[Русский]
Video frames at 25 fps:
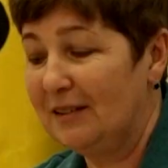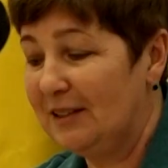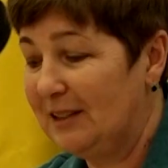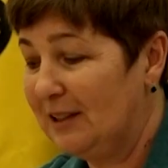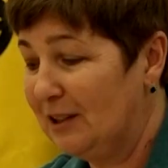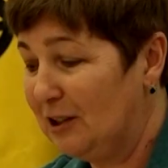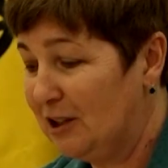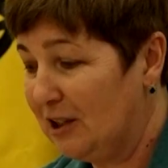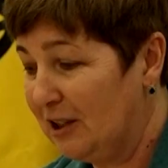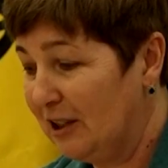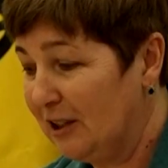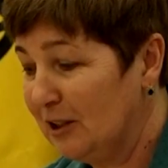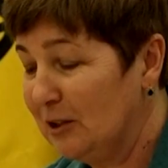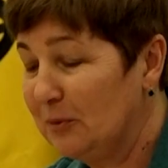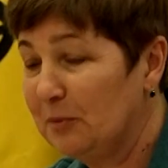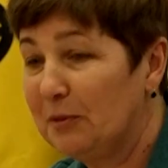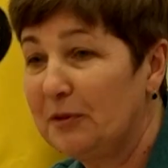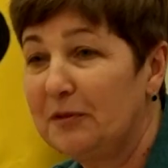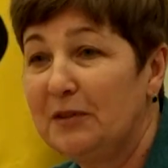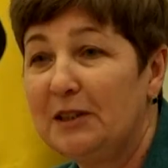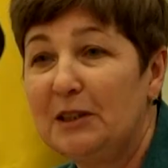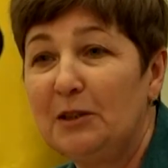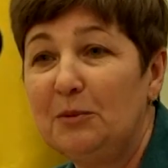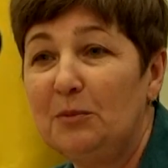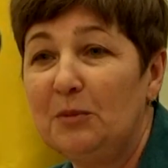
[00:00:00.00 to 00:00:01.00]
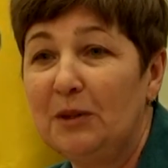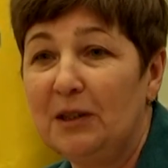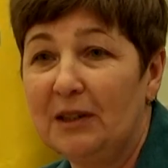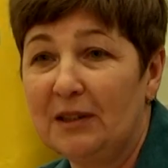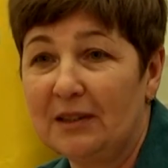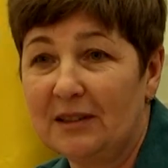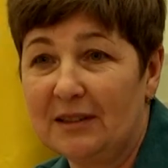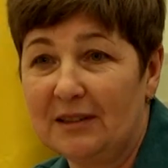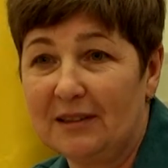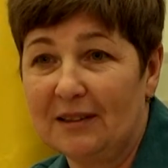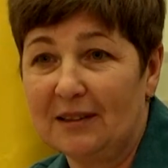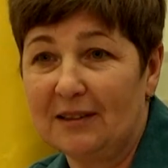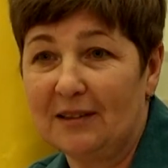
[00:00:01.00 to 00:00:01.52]
Сейчас
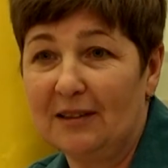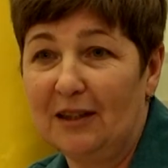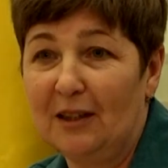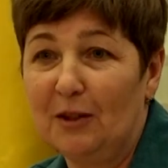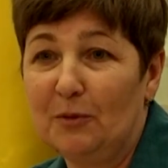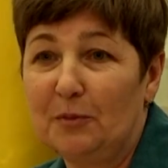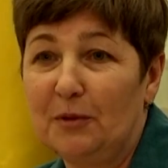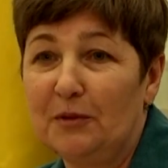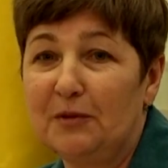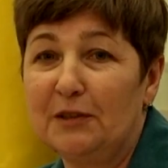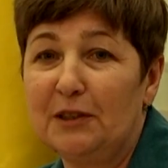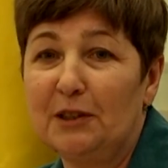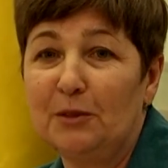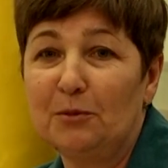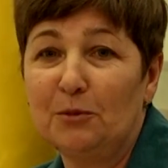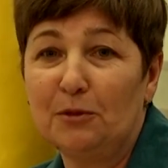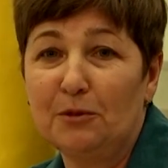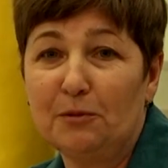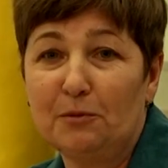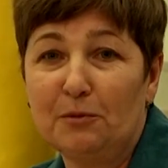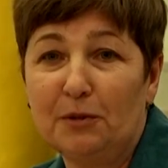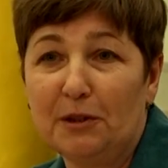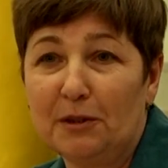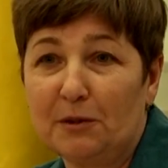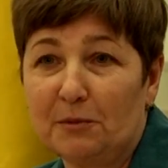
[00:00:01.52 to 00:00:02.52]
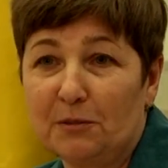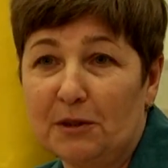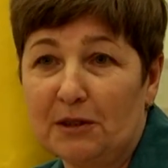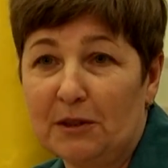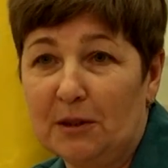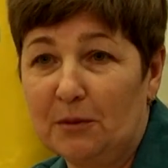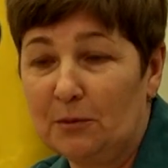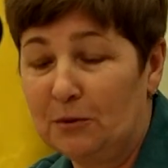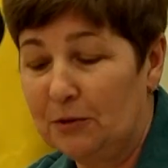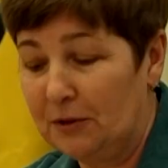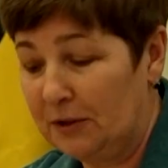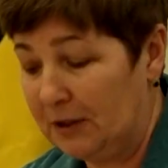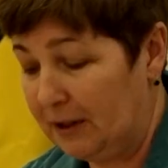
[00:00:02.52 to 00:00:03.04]
повсеместно по всему
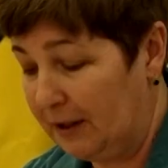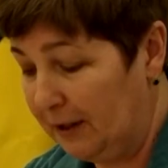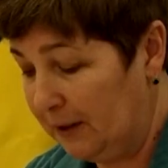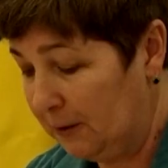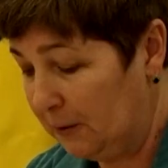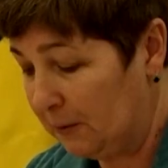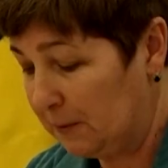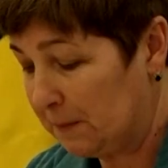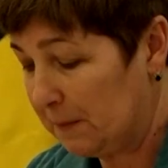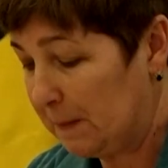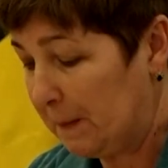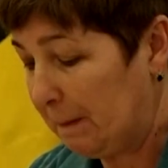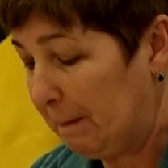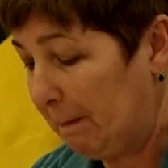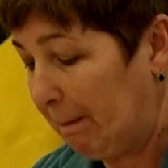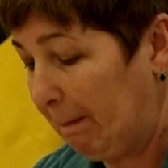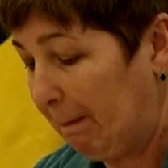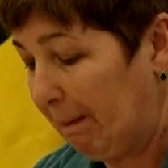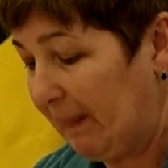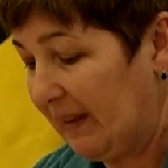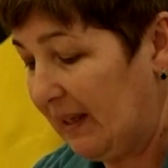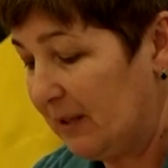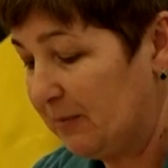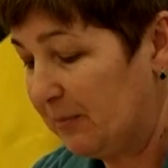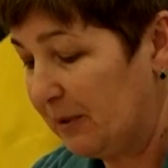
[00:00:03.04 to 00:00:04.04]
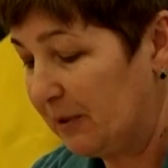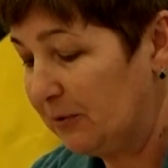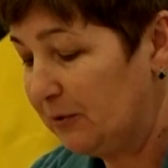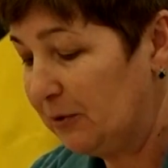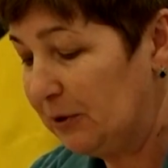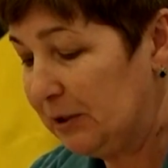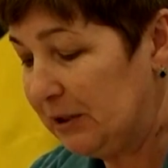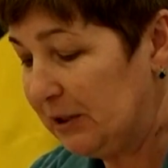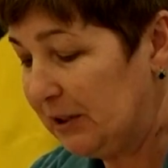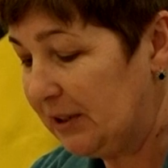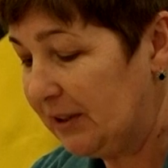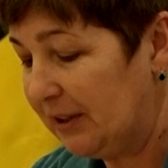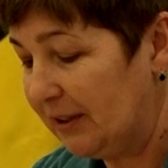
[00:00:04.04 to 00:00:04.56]
Пермскому краю
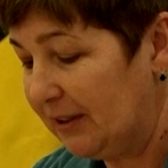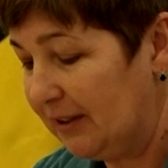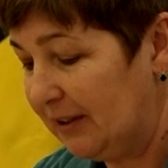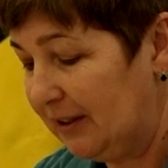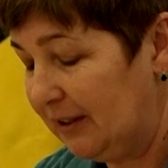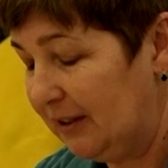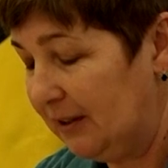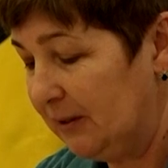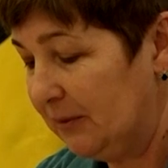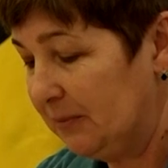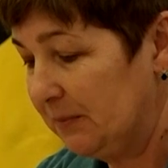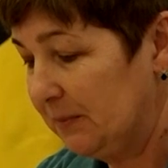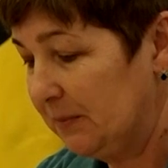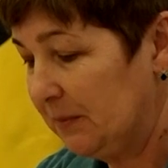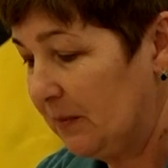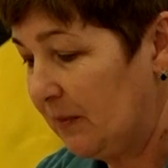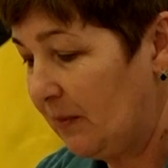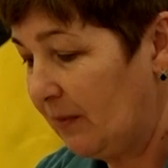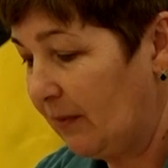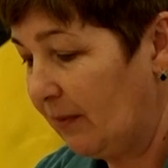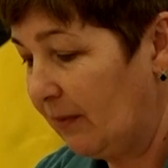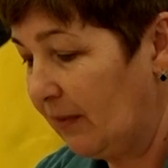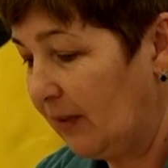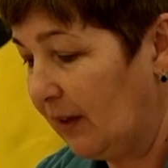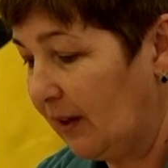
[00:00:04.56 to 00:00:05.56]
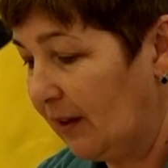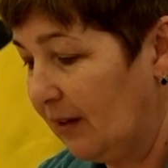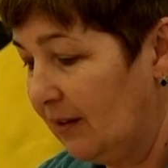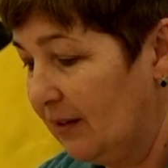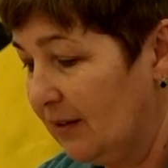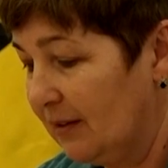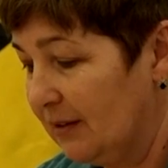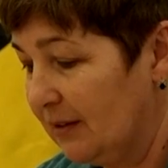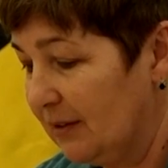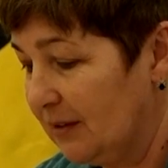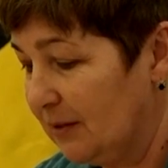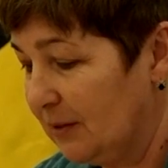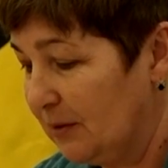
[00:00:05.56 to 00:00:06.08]
проводятся такие,
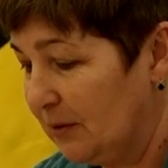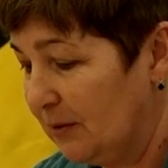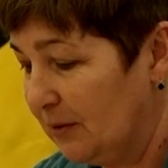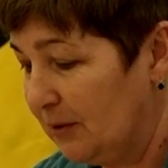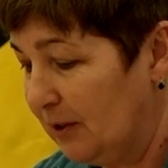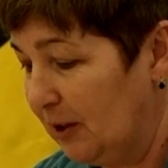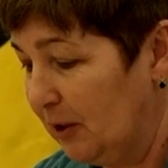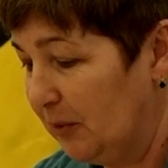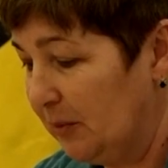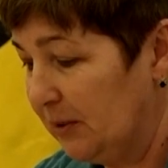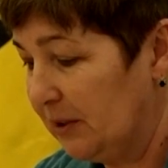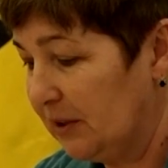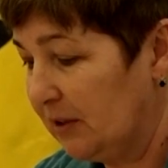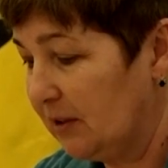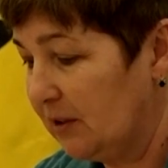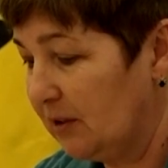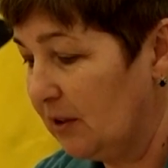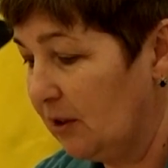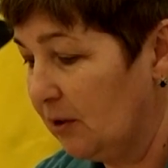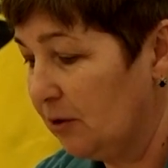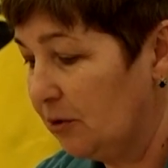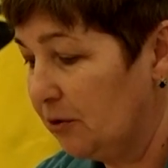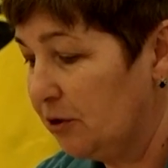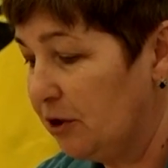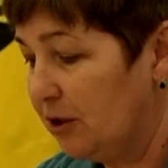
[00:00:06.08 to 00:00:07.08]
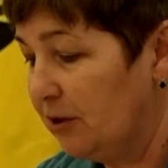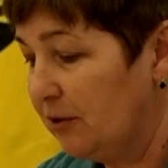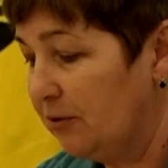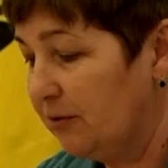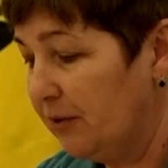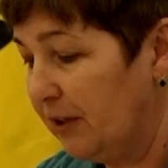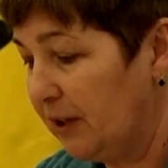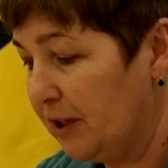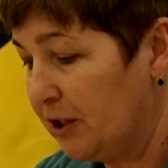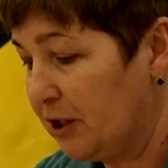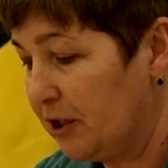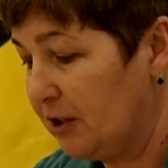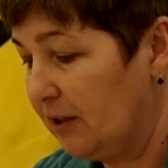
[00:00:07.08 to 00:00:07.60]
э, я бы сказала, очень
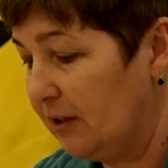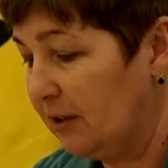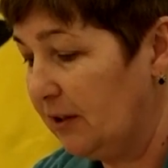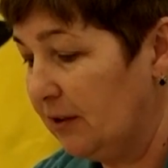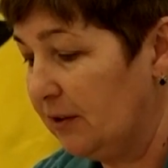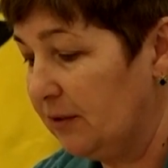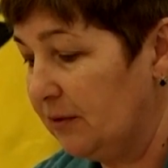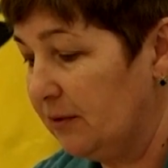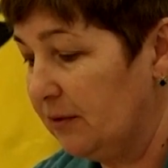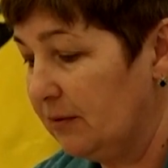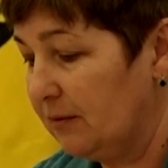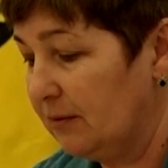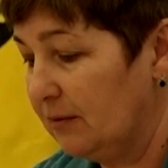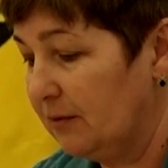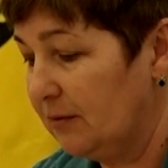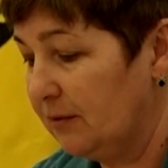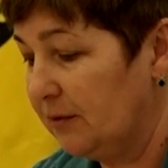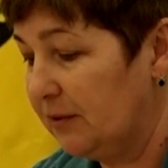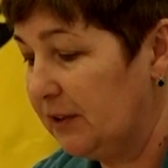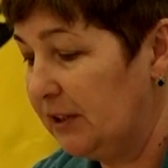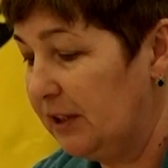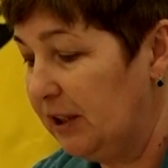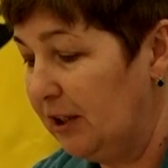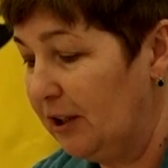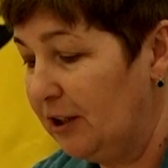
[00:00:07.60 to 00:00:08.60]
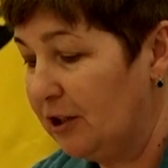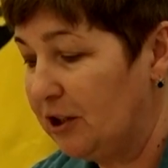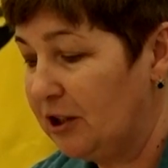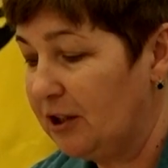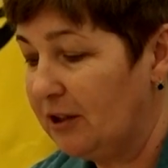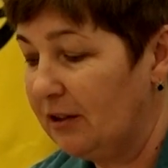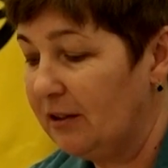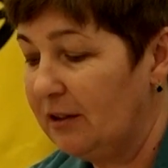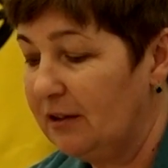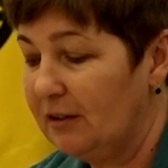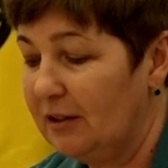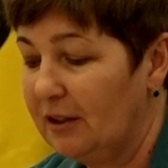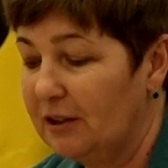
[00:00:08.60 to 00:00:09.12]
важные встречи,
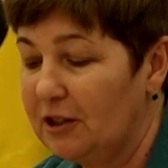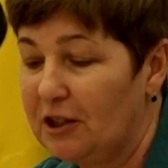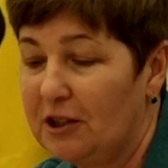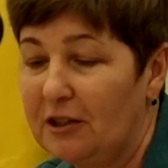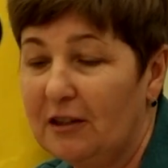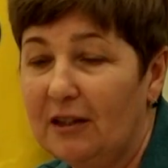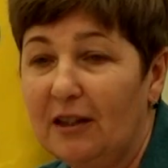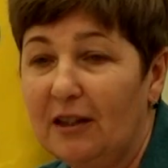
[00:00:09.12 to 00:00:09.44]
они даже